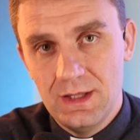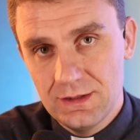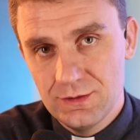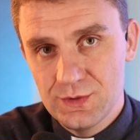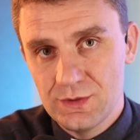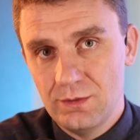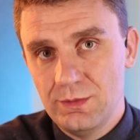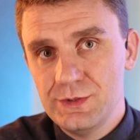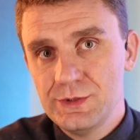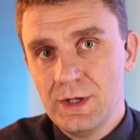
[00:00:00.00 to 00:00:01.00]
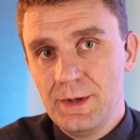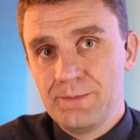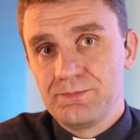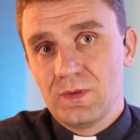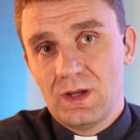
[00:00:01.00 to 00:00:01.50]
jak to zrobić.
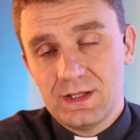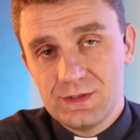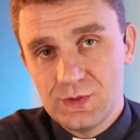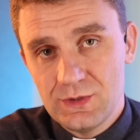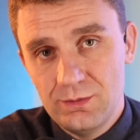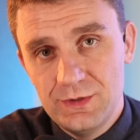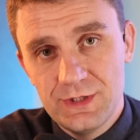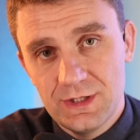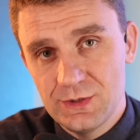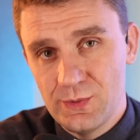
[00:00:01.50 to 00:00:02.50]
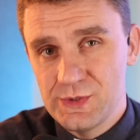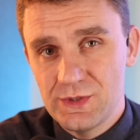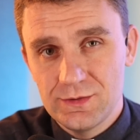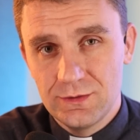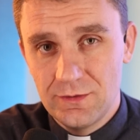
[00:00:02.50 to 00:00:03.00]
A co zrobić, jak się
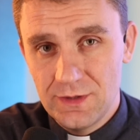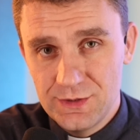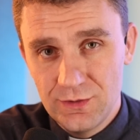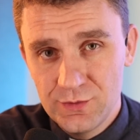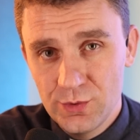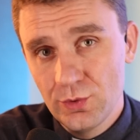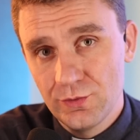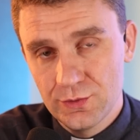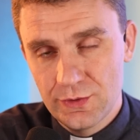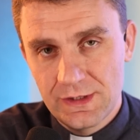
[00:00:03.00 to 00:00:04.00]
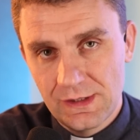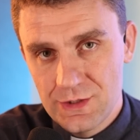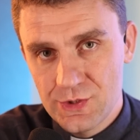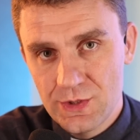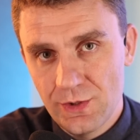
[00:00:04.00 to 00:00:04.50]
ustosunkować do wnuków, które
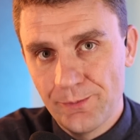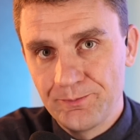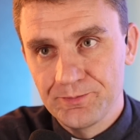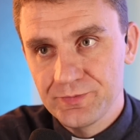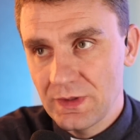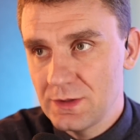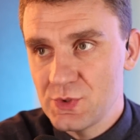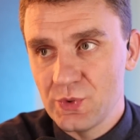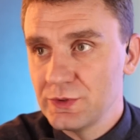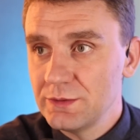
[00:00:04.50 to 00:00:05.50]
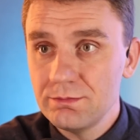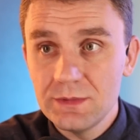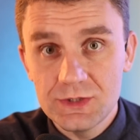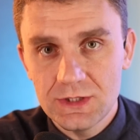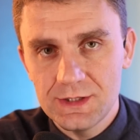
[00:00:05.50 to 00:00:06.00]
tak żyją? co o tym
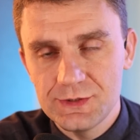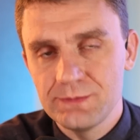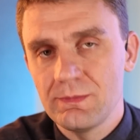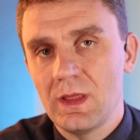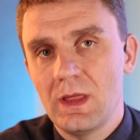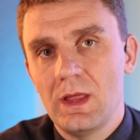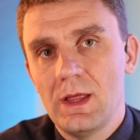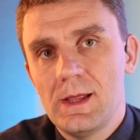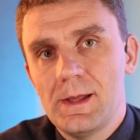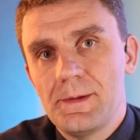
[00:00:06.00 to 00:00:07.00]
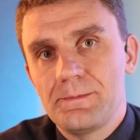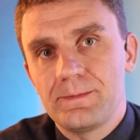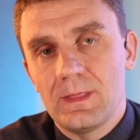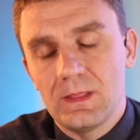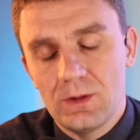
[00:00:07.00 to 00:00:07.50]
myśleć.
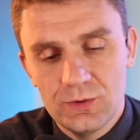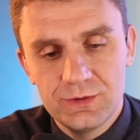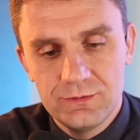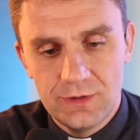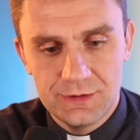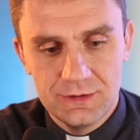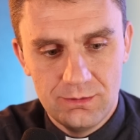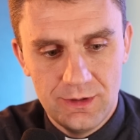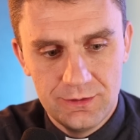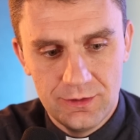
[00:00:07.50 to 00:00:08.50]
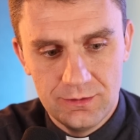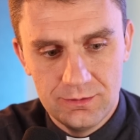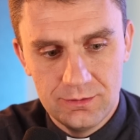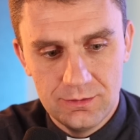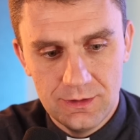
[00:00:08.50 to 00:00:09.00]
O tym właśnie
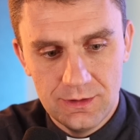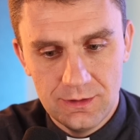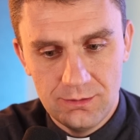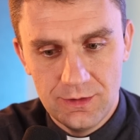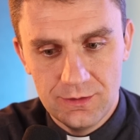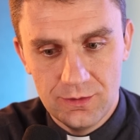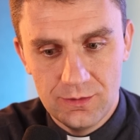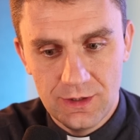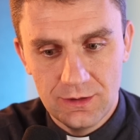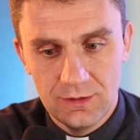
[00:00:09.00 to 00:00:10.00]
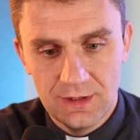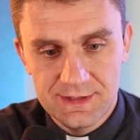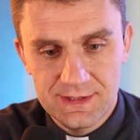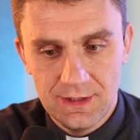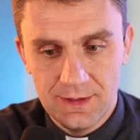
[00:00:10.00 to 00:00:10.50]
będą, e, będą
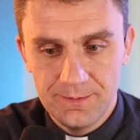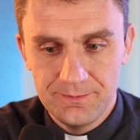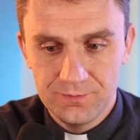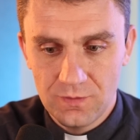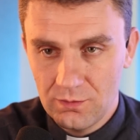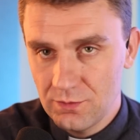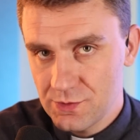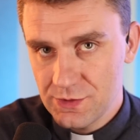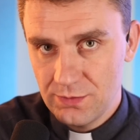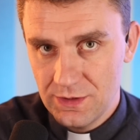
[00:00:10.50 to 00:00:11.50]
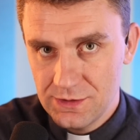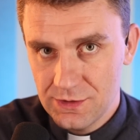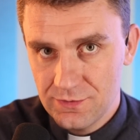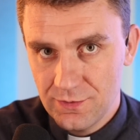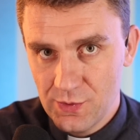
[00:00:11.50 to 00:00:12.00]
rekolekcje. Może
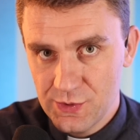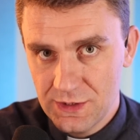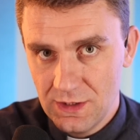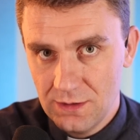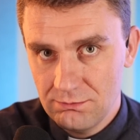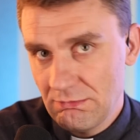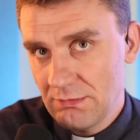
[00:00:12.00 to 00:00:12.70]
będziesz w kościele,